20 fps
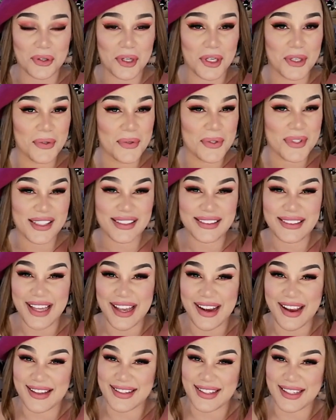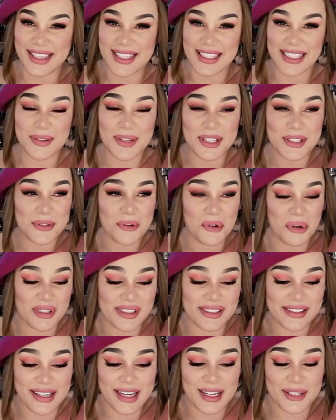O que nos interessa aqui são as
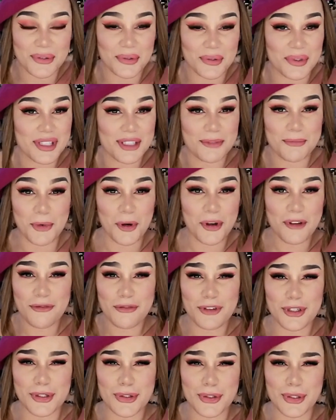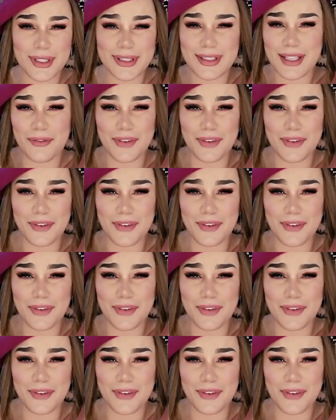considerações borrifísticas.